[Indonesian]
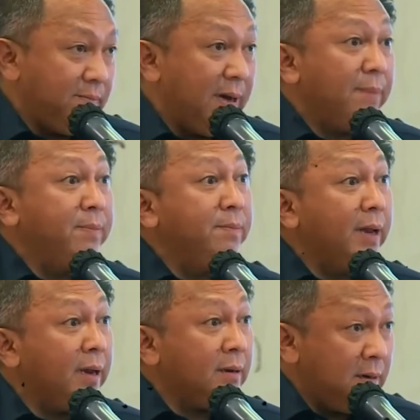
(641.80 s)
Para
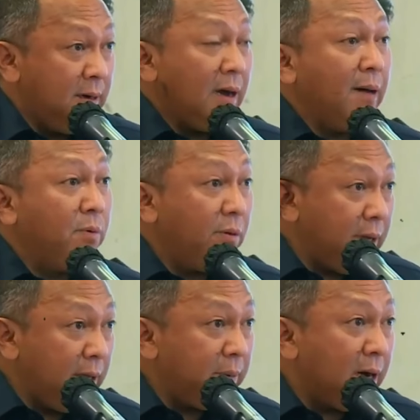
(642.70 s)
pimpinan
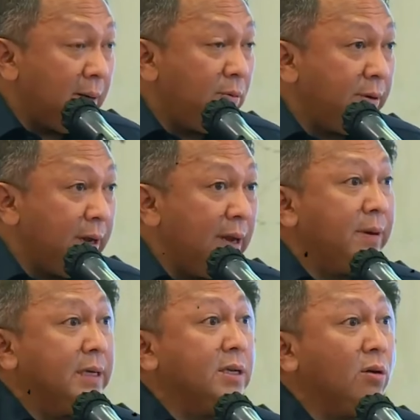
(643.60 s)
Kapolri, Pak Kapolri, dan
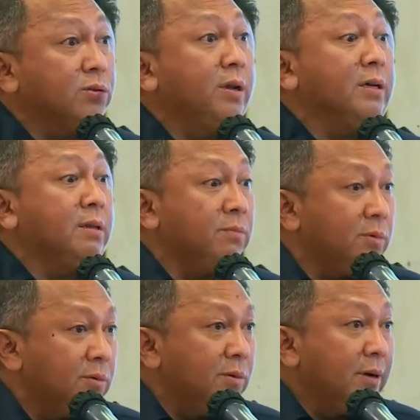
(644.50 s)
Pak Jasa sudah ketemu.
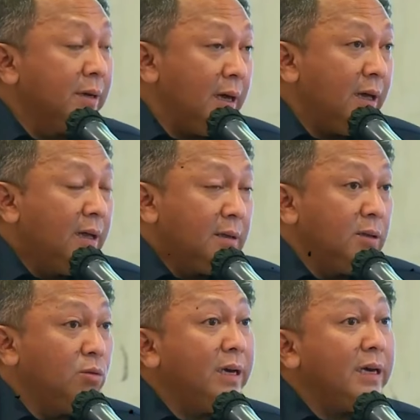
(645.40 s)
Ya,
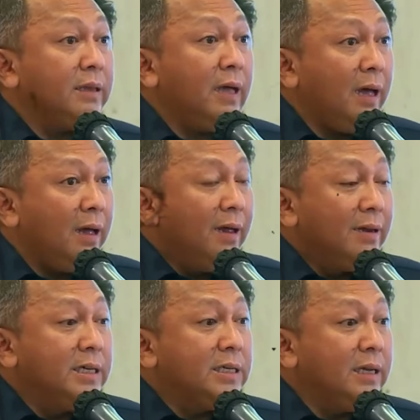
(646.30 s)
tentunya kita
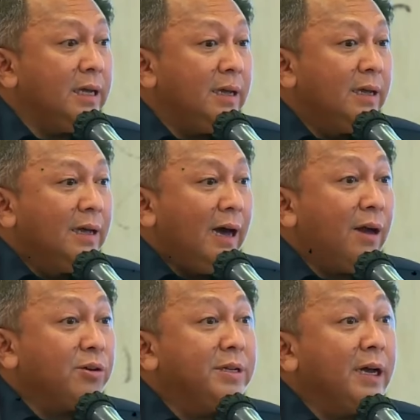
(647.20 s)
di sini
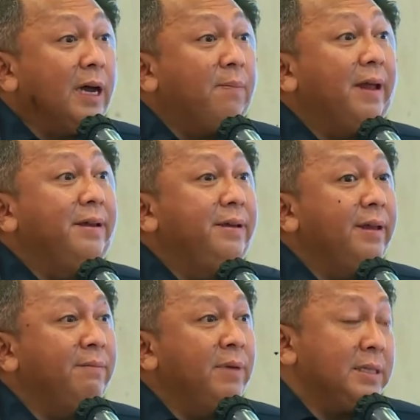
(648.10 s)
harus dengan kepala
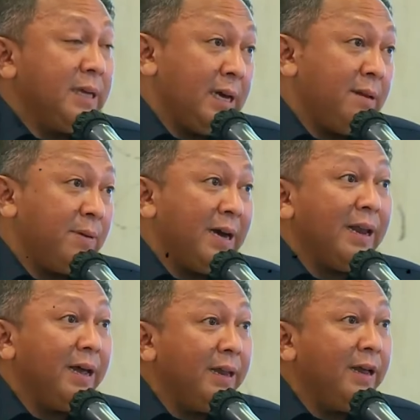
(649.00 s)
dingin menyelesaikan
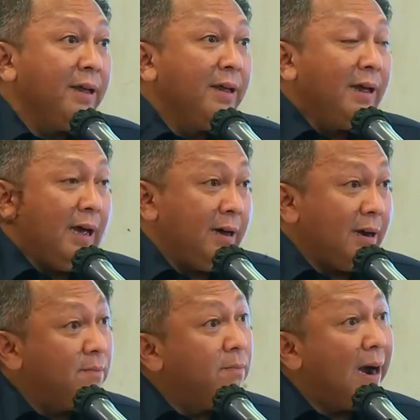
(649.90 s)
perkara ini
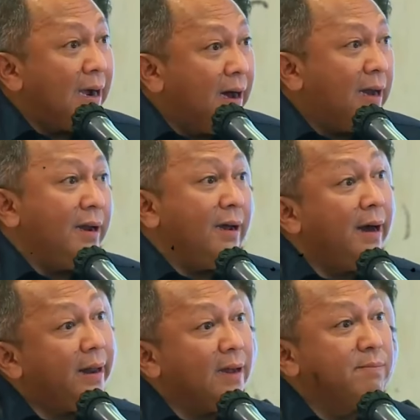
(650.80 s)
agar lembaga dan
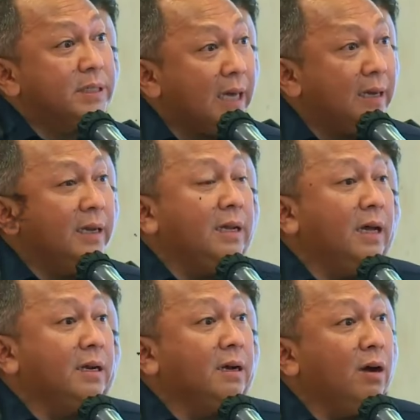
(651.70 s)
negara yang besar ini
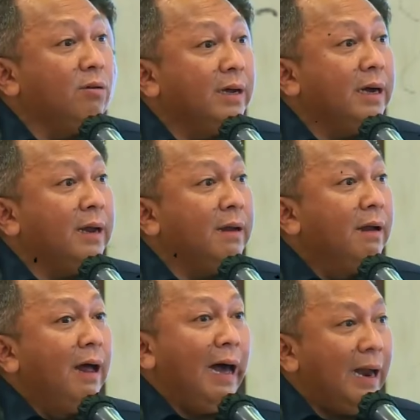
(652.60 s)
tidak terganggu dengan
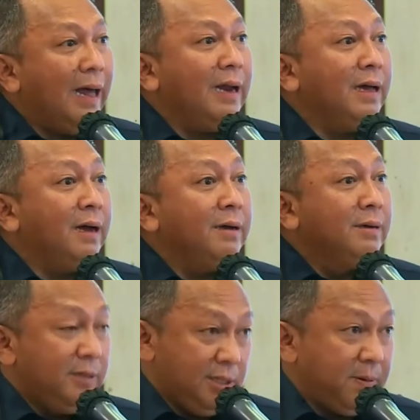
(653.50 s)
hal-hal yang
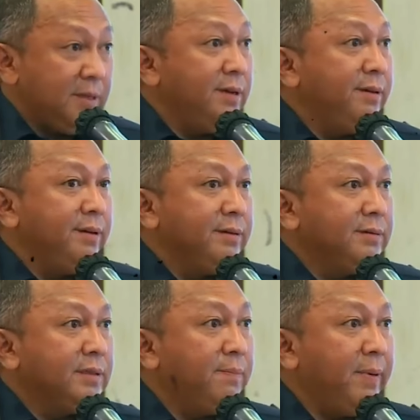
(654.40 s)
seperti ini
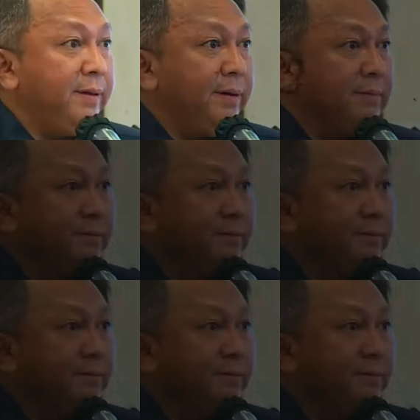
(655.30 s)
ke depan.